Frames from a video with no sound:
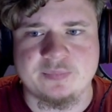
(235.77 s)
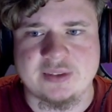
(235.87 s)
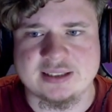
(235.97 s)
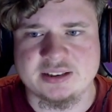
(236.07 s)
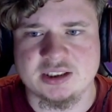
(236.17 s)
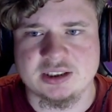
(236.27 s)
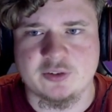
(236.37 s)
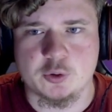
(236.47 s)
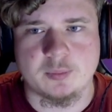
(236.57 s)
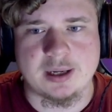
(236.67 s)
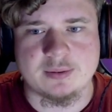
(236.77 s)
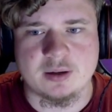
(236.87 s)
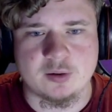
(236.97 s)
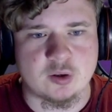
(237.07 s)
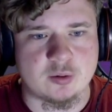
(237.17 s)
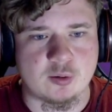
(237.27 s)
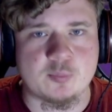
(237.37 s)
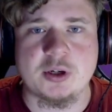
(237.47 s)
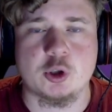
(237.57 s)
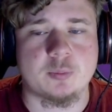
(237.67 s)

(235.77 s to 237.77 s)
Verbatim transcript: Das hier ist einfach nur mein äh, Mikro,